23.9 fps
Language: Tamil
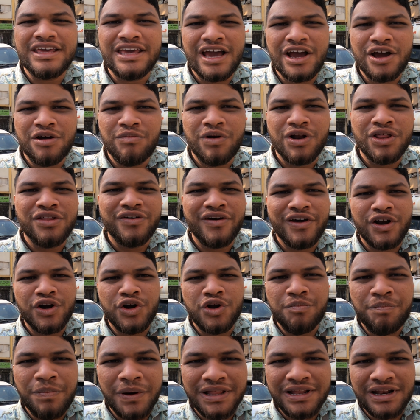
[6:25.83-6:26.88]
இங்கேங்கும் பொழுது
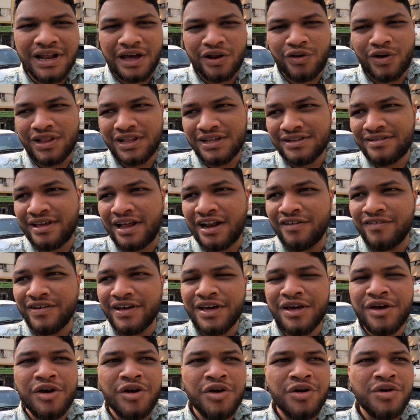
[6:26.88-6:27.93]
வெறும் ரூபா தான்
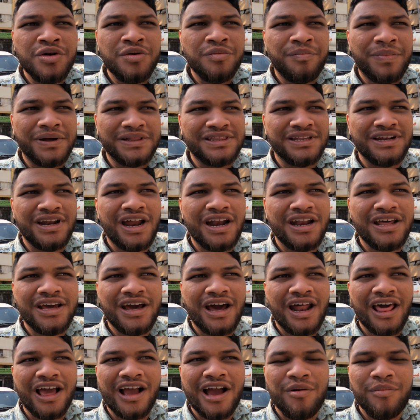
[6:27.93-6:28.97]
செலவு பத்து நாள்
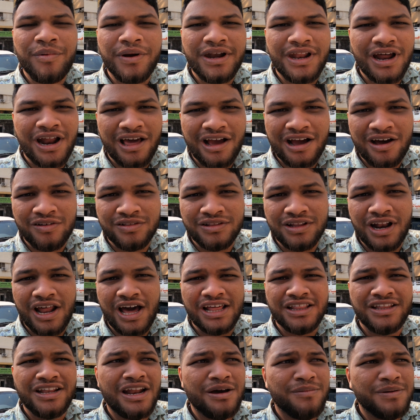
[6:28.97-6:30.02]
அழகாக போயிட்டு அழகாக
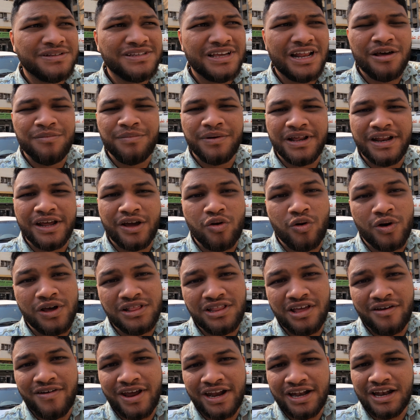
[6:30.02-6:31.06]
வந்துடலாம் அது இல்லாமல் சில பேர்
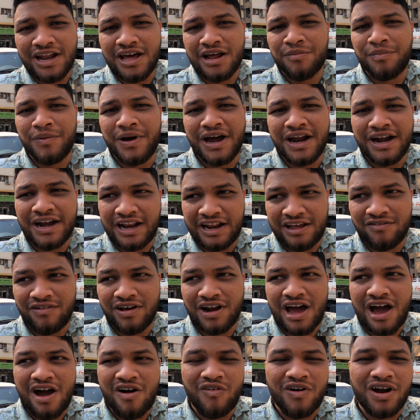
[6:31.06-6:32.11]
கொய்த்தி வீட்டில் இருப்பாங்க
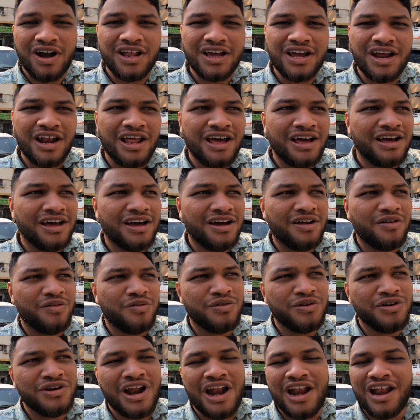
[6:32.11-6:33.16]
டிரைவராக அவங்களுக்கெல்லாம்
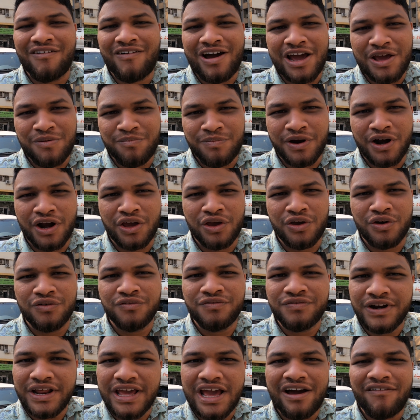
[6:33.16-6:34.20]
இன்னும் நல்ல வாய்ப்பு
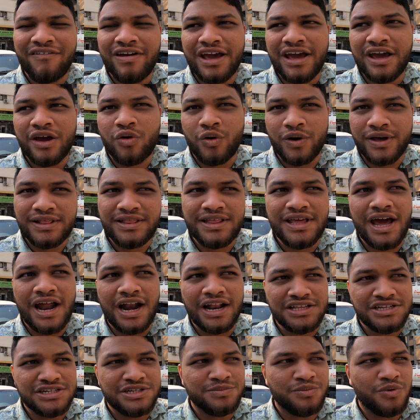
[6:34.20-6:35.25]
கிடைக்கும் ஃப்ரீயாகவே கொய்த்தியை
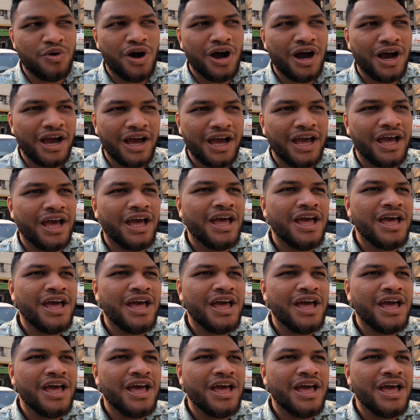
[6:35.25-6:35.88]
அழைச்சிட்டு போவாங்க